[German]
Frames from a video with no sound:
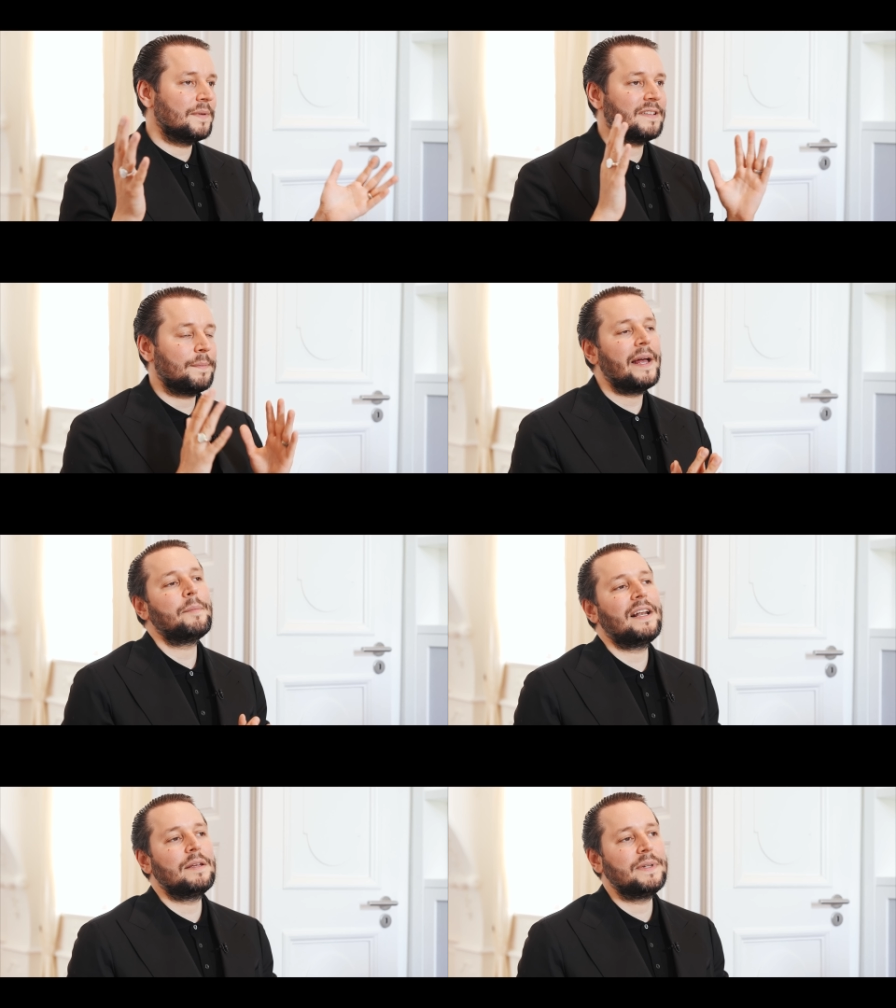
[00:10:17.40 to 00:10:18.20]
wir
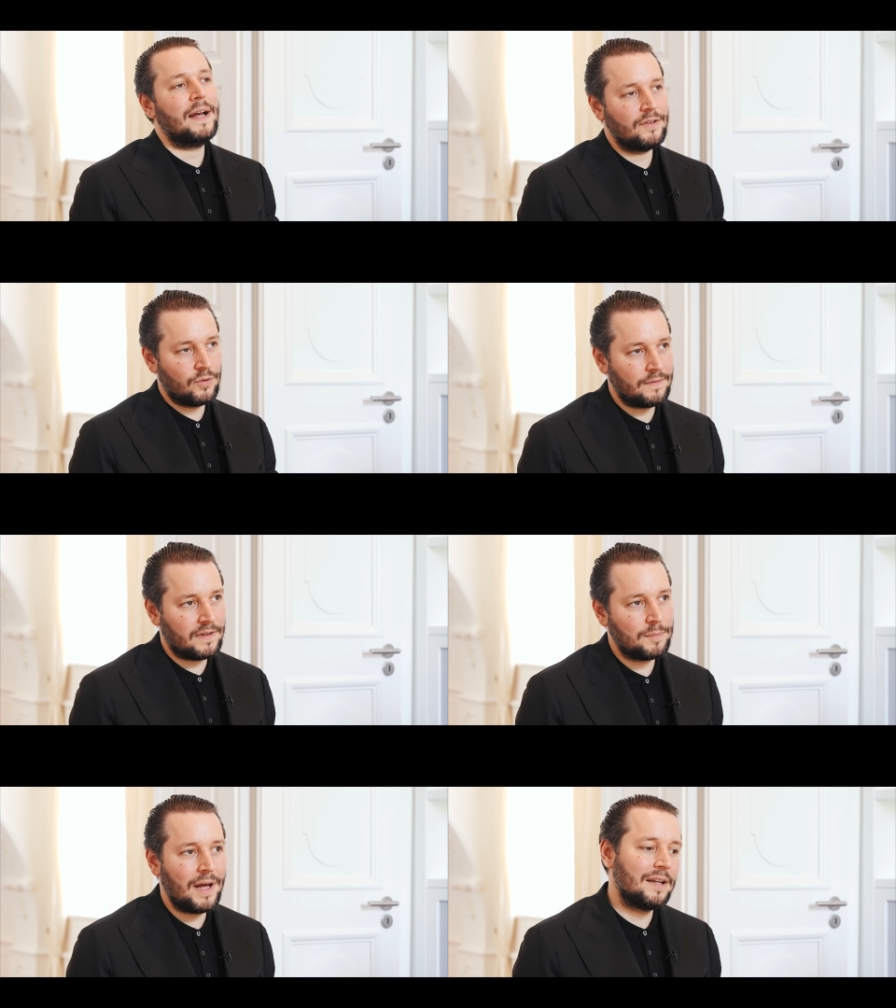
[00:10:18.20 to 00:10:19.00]
zweimal im Jahr so
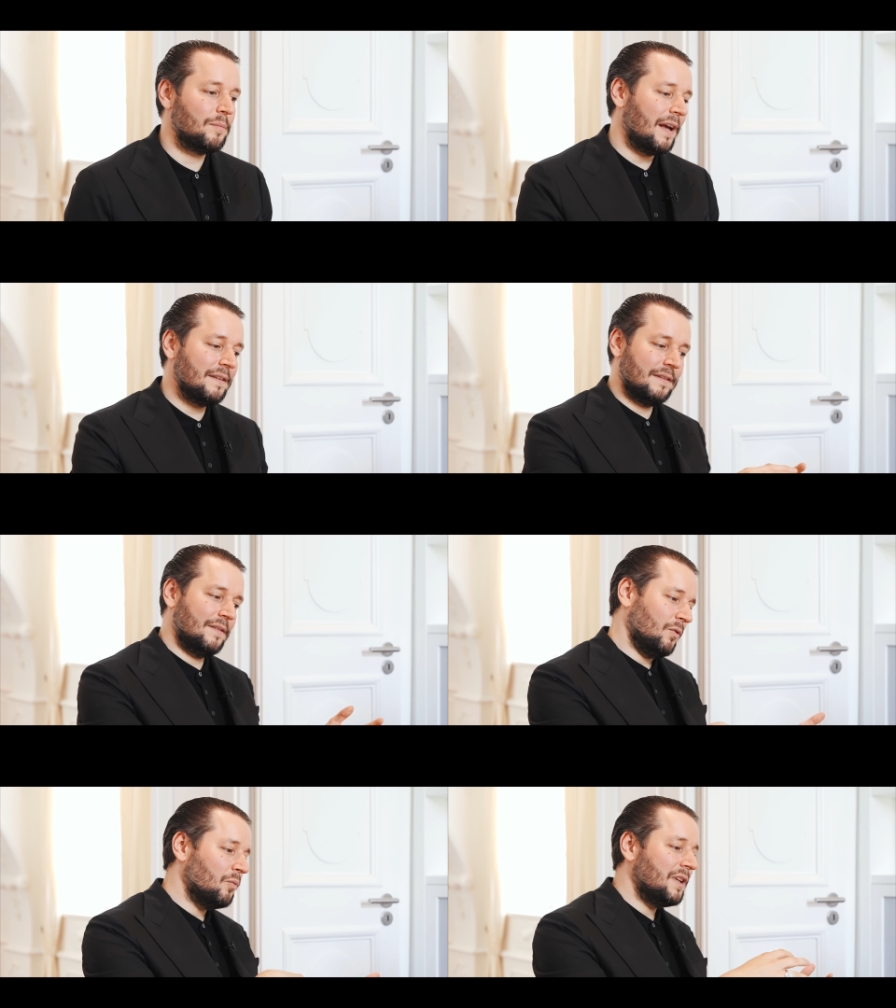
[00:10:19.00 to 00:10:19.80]
etwas machen,
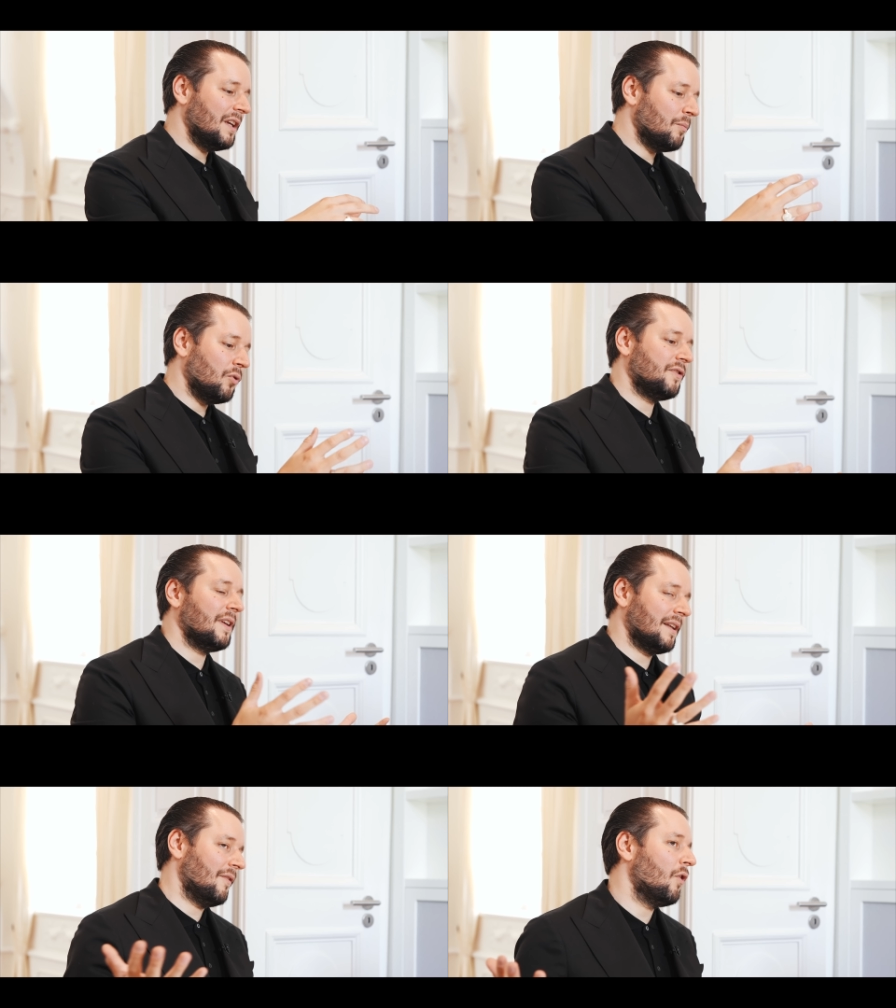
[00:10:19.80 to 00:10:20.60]
meistens um den
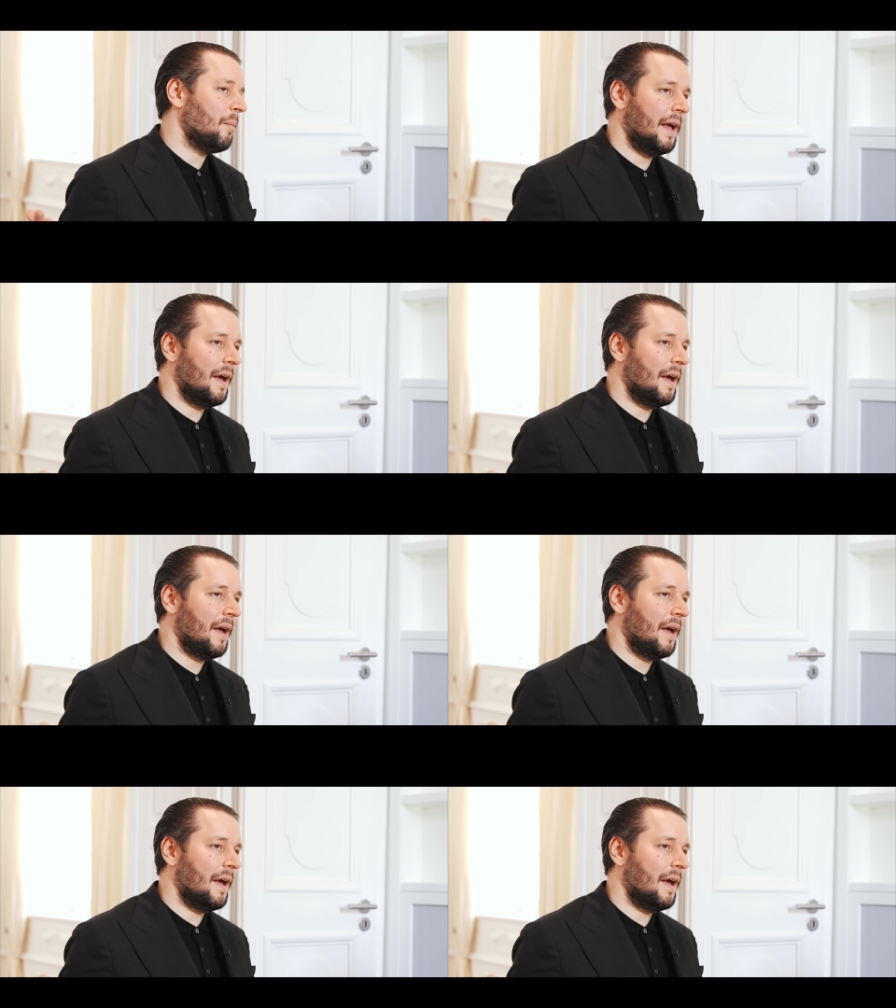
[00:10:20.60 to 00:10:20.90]
Geburtstag der Firma